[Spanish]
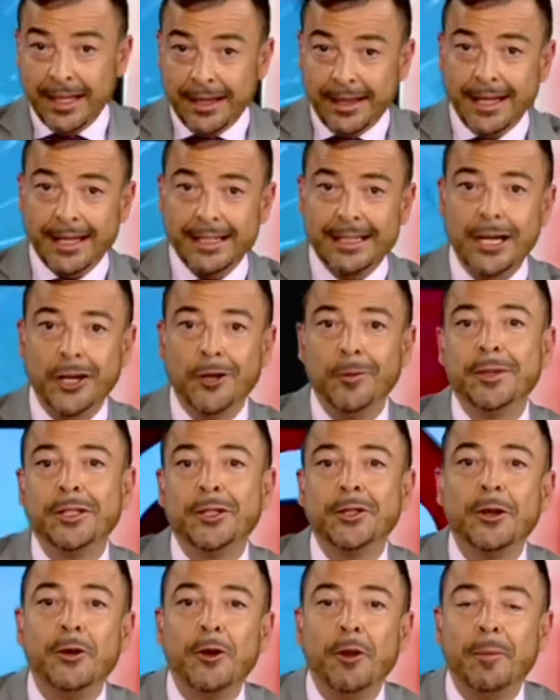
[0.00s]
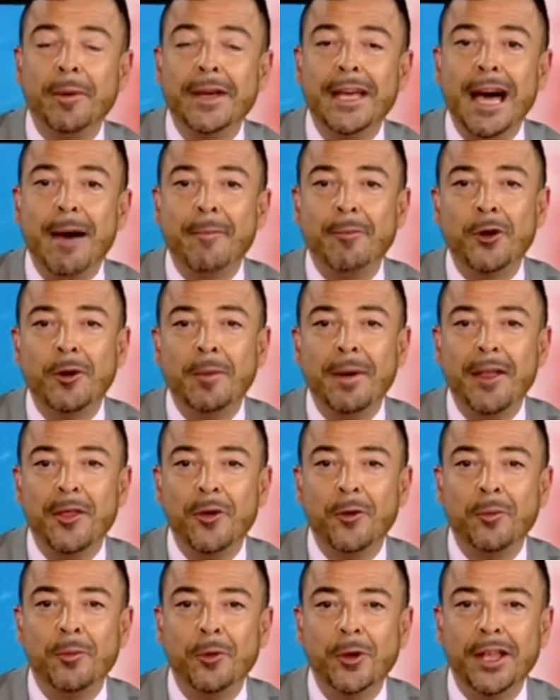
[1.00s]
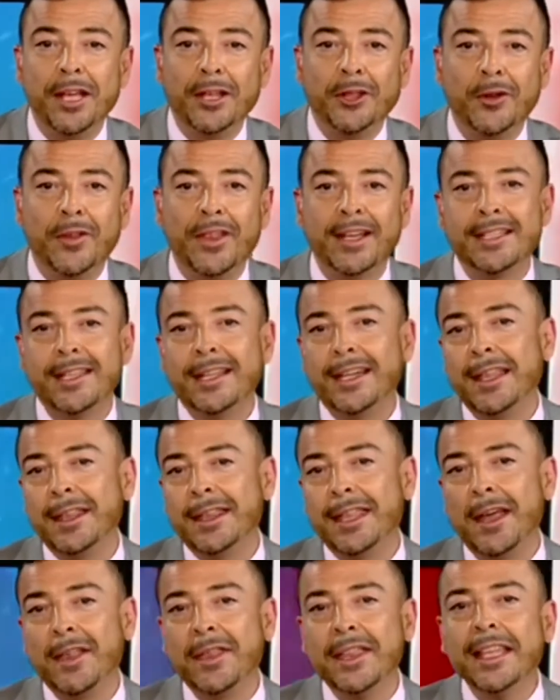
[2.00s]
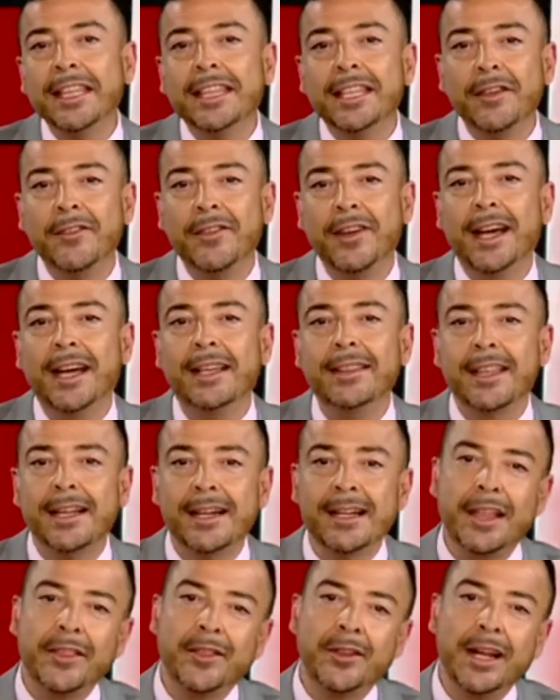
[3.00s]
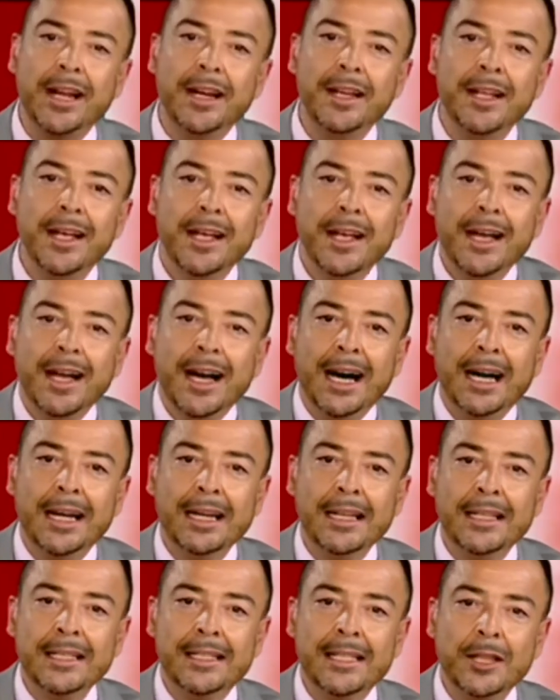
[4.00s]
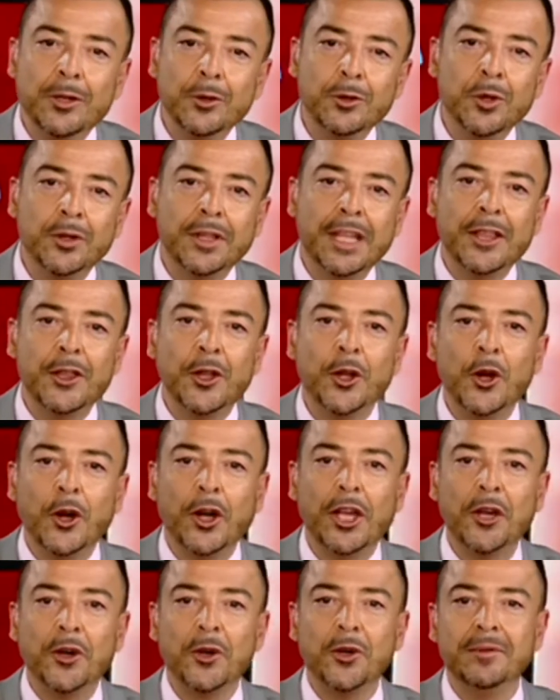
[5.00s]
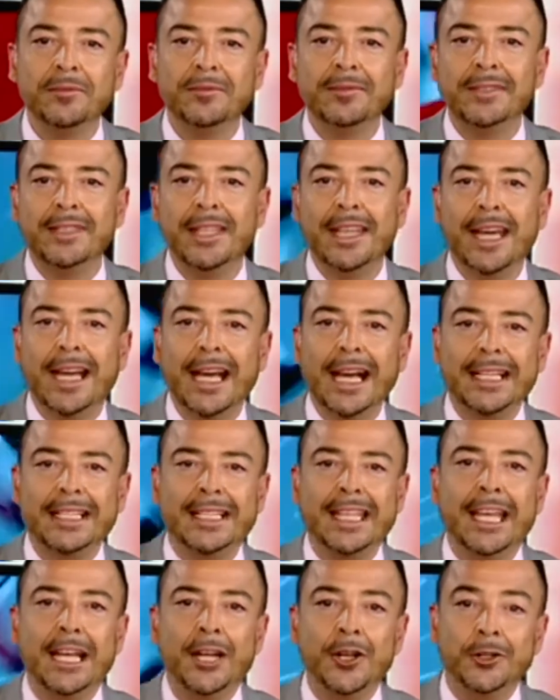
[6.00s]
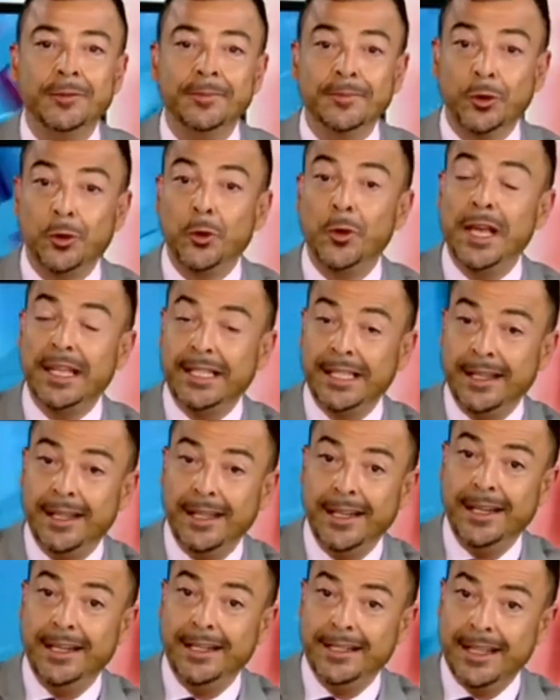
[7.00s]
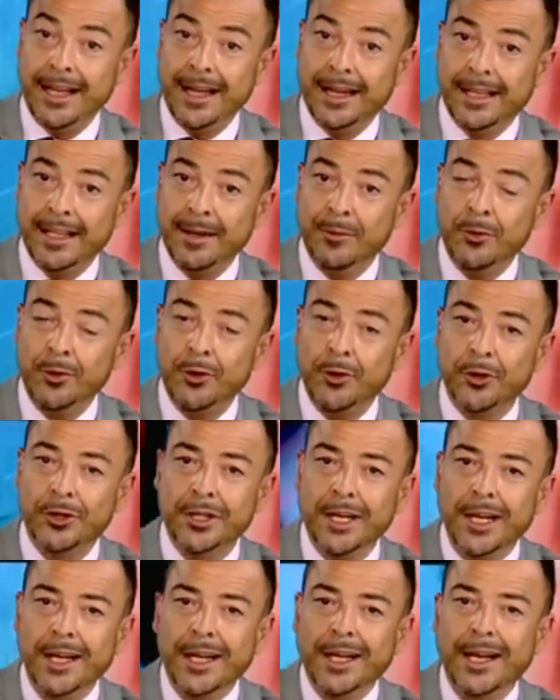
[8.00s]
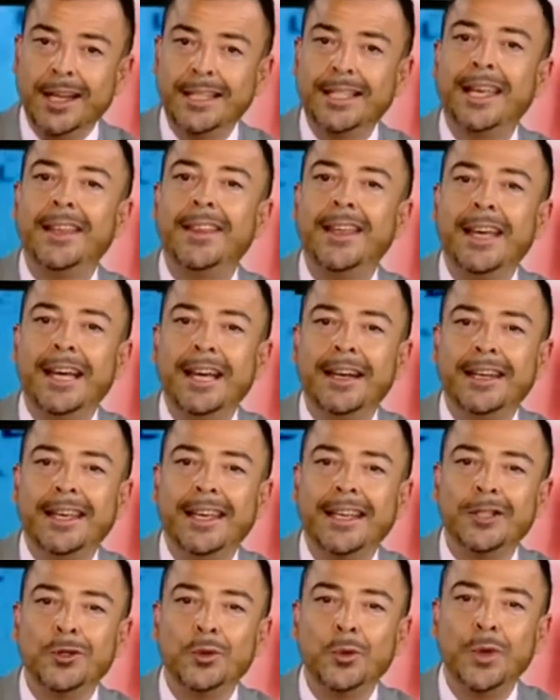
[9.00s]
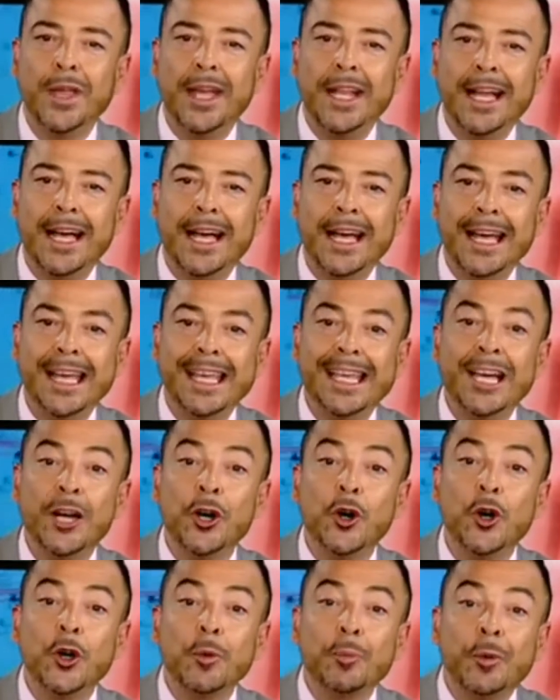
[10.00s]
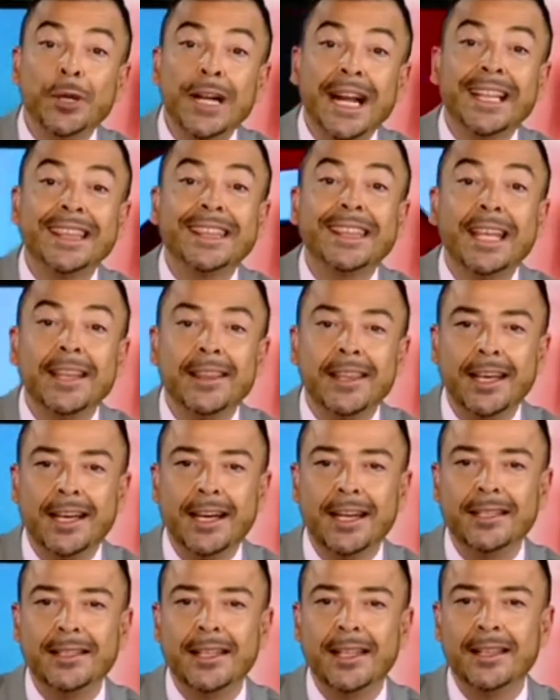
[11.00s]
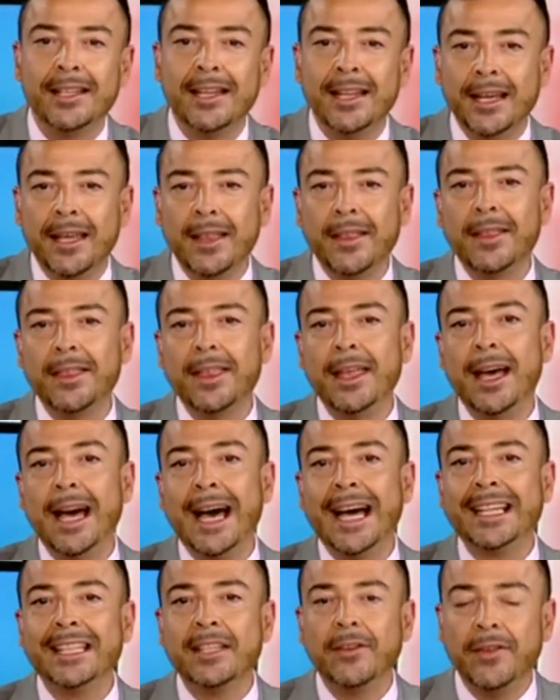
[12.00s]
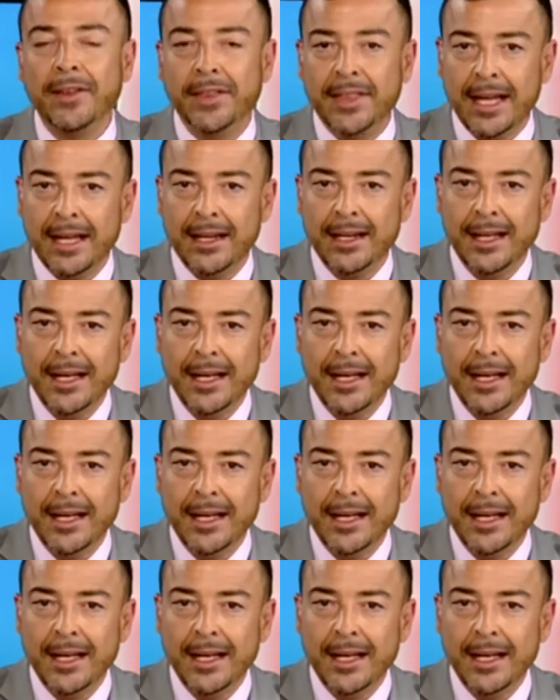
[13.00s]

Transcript: La Comisión Europea ha aprobado un proyecto de excelencia científica internacional al Instituto Tecnológico de Castilla y León, cuya sede está aquí en Burgos. Esa idea que estudiará incorporar técnicas de inteligencia artificial